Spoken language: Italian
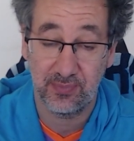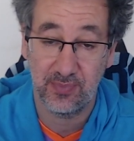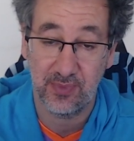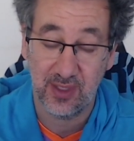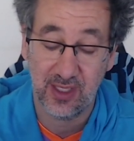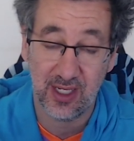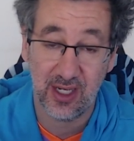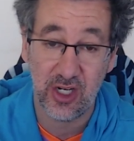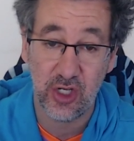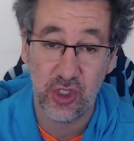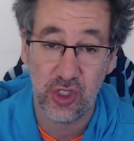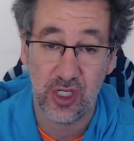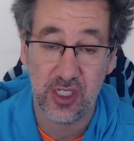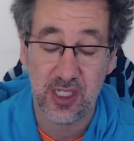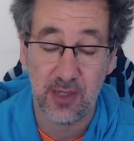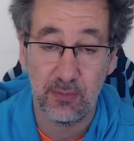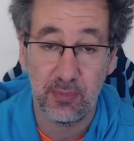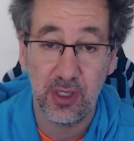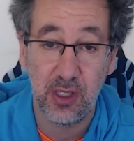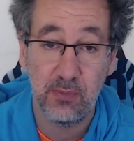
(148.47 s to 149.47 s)
crescere
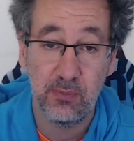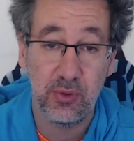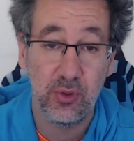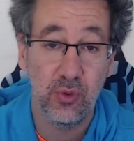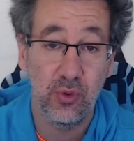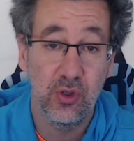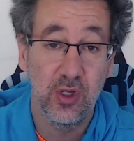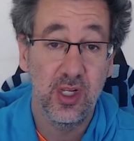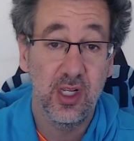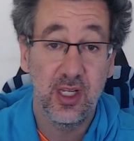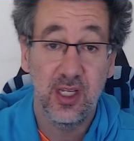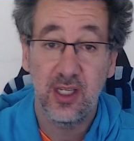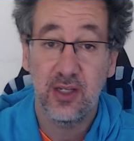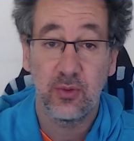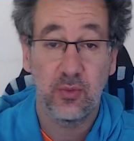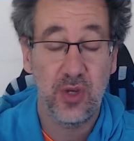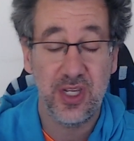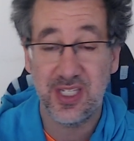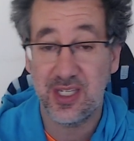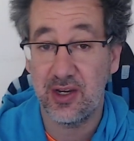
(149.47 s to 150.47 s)
sempre di più,
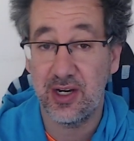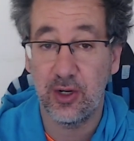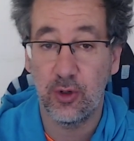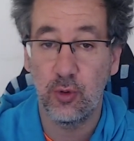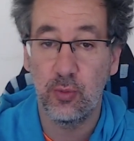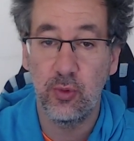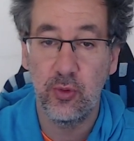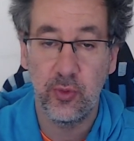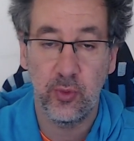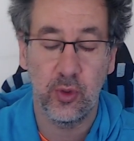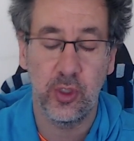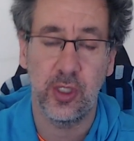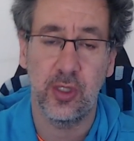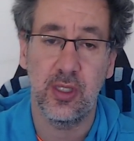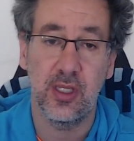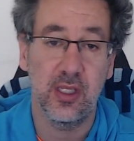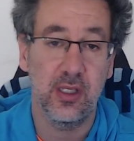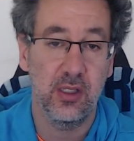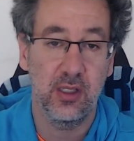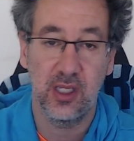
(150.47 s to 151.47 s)
questa è una
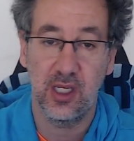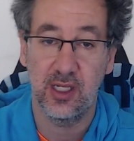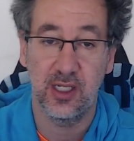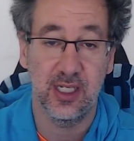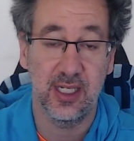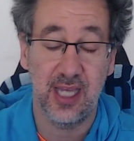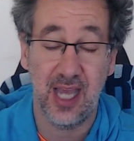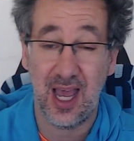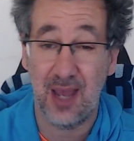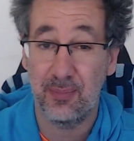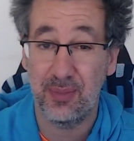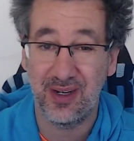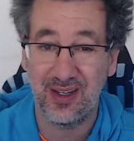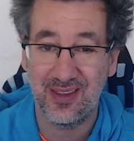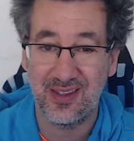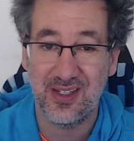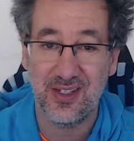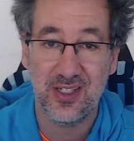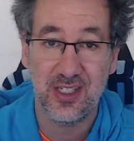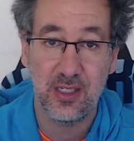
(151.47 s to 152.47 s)
community eh,
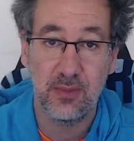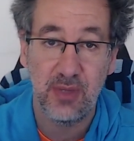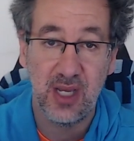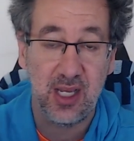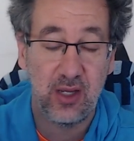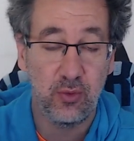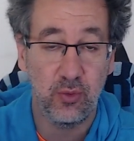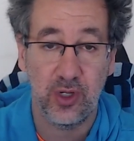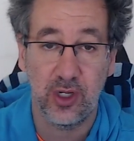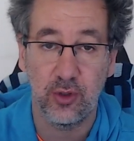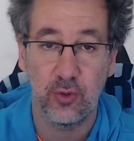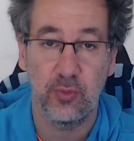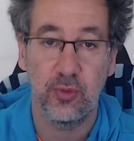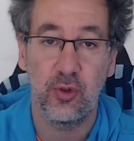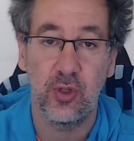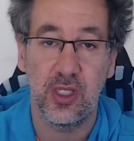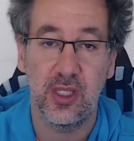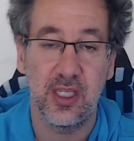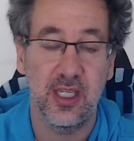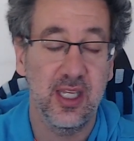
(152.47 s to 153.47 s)
apertissima, una
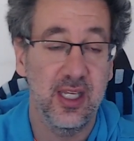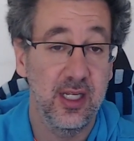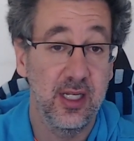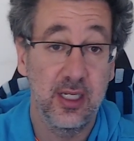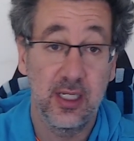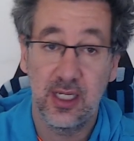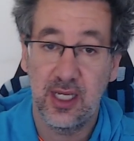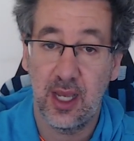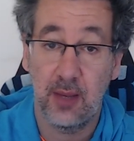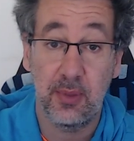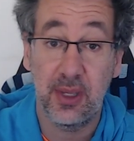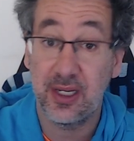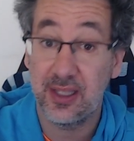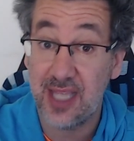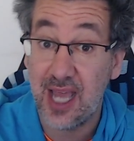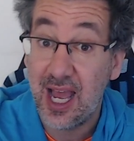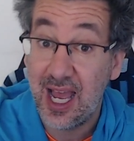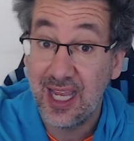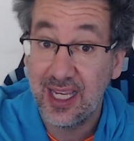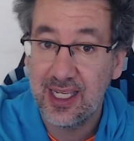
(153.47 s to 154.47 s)
community
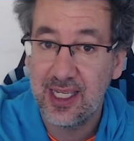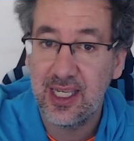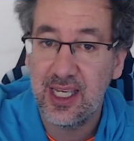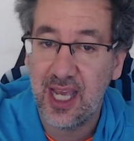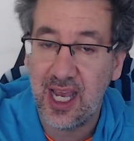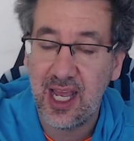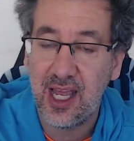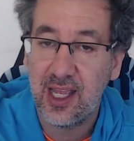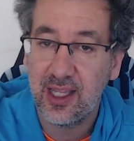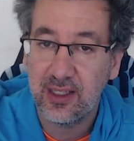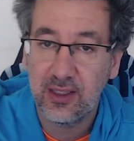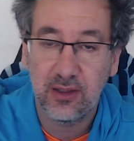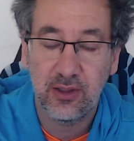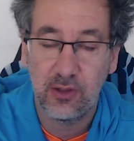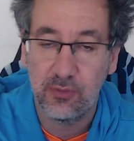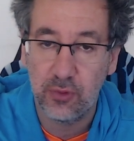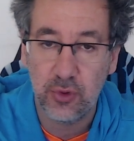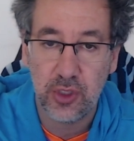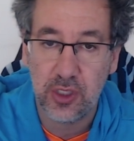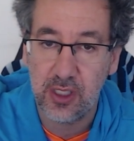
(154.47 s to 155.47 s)
aperta anche a
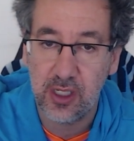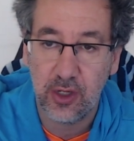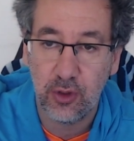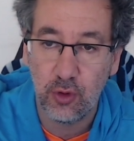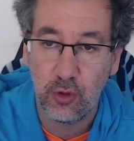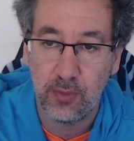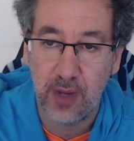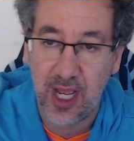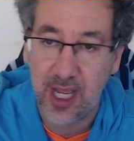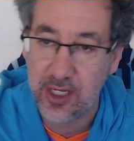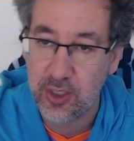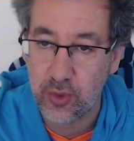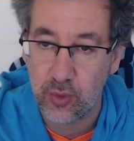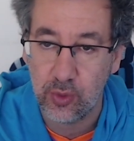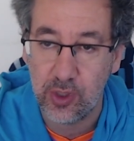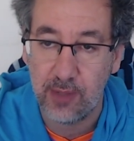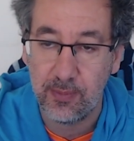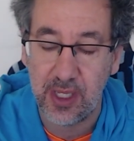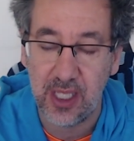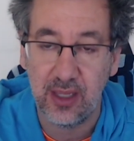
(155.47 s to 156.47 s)
tifosi della Roma,
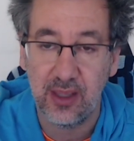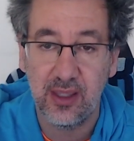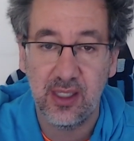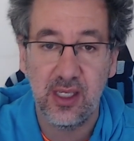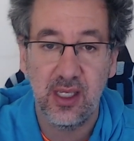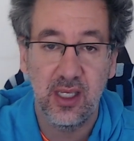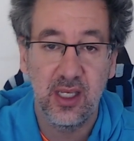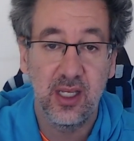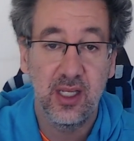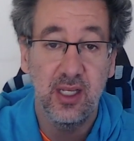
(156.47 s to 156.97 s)
assolutamente.